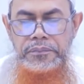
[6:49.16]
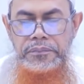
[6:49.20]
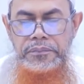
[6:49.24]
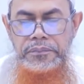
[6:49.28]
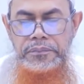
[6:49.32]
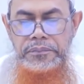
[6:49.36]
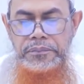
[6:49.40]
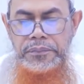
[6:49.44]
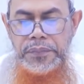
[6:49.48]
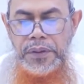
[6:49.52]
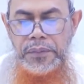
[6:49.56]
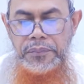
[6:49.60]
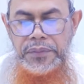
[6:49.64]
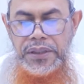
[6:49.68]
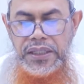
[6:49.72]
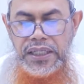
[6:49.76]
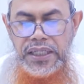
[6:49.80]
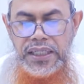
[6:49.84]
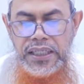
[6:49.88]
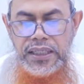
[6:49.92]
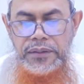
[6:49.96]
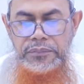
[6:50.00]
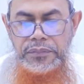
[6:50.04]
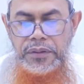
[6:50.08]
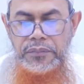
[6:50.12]

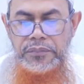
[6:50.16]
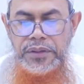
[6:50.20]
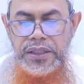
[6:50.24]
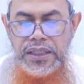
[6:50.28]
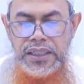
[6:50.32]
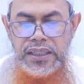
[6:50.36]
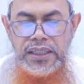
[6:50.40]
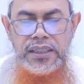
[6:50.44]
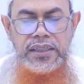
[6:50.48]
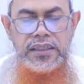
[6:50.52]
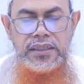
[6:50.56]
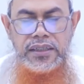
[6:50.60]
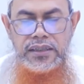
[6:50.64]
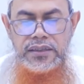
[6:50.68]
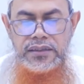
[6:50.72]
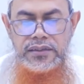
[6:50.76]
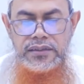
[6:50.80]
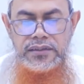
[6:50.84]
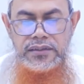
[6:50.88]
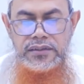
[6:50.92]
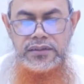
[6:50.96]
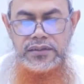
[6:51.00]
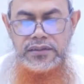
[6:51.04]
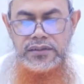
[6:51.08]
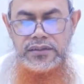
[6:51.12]
pemilik-pemilik uh,
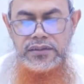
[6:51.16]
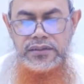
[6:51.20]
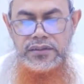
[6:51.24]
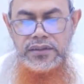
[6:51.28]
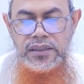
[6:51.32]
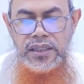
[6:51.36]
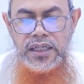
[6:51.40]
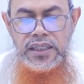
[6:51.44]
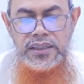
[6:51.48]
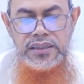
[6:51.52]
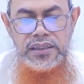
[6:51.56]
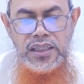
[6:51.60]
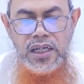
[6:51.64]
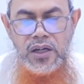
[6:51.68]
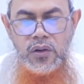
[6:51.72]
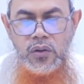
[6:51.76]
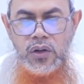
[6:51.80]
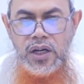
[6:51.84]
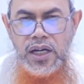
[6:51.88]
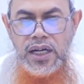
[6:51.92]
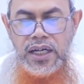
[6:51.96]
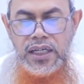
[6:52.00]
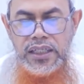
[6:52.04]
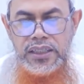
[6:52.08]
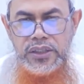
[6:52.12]
atau
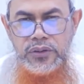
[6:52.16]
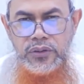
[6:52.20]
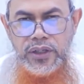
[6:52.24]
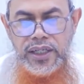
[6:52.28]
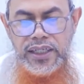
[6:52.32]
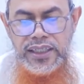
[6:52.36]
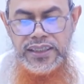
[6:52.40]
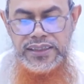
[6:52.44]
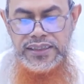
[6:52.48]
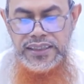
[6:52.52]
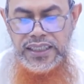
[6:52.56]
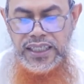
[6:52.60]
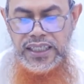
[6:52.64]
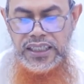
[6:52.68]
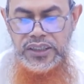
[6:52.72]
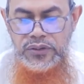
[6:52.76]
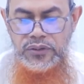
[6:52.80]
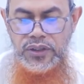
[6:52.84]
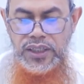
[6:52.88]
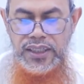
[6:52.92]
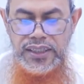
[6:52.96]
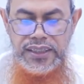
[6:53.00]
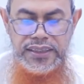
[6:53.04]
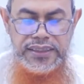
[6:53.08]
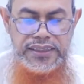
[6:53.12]
ahli waris-ahli
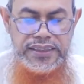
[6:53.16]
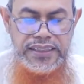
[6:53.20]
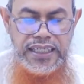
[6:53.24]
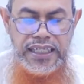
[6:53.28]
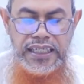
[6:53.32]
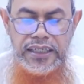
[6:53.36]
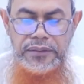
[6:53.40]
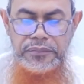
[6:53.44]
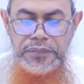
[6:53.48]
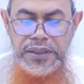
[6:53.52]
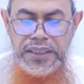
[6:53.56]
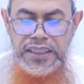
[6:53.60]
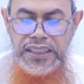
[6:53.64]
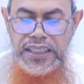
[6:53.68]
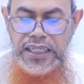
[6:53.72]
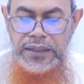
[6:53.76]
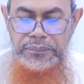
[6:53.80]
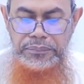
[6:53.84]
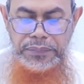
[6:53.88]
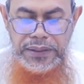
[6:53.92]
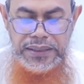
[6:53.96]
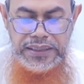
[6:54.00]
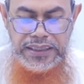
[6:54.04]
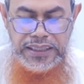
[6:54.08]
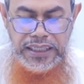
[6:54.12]
waris yang
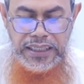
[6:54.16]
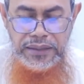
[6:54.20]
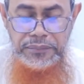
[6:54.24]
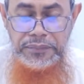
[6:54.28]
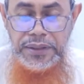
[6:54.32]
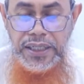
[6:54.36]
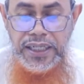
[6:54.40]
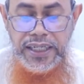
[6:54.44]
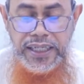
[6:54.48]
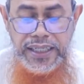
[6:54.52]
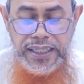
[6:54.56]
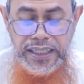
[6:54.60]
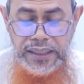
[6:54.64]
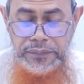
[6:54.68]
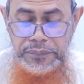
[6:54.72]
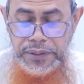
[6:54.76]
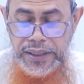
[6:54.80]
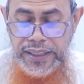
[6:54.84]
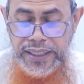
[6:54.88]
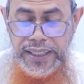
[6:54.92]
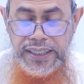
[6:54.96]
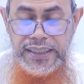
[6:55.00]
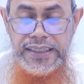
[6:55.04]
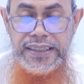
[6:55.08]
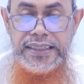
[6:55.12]
mendapatkan
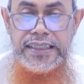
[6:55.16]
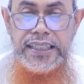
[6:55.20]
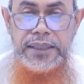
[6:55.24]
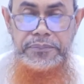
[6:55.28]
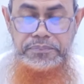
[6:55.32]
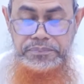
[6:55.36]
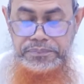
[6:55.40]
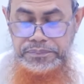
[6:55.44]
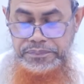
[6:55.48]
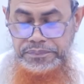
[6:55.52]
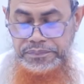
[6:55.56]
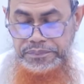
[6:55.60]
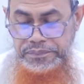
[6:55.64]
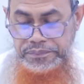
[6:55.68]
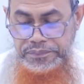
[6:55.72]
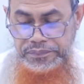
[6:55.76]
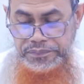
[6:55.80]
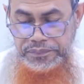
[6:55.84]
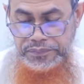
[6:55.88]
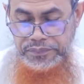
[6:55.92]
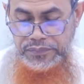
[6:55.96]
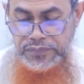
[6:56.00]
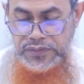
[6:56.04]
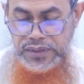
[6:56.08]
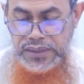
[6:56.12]
bagian-bagian tetap
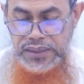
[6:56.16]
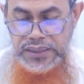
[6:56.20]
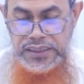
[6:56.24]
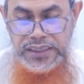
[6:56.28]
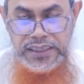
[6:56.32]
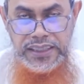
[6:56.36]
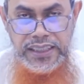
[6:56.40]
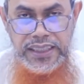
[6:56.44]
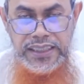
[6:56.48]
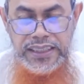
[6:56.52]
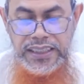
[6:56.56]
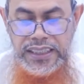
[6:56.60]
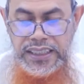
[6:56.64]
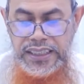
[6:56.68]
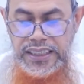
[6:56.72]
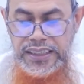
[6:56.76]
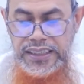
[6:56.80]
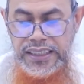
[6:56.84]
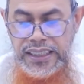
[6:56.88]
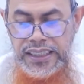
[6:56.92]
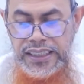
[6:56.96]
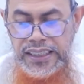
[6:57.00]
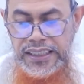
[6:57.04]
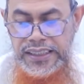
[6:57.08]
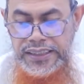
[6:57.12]
dengan
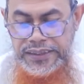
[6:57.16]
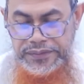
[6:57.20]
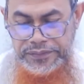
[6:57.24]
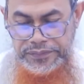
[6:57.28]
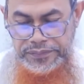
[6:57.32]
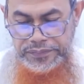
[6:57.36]
dalil-dalilnya.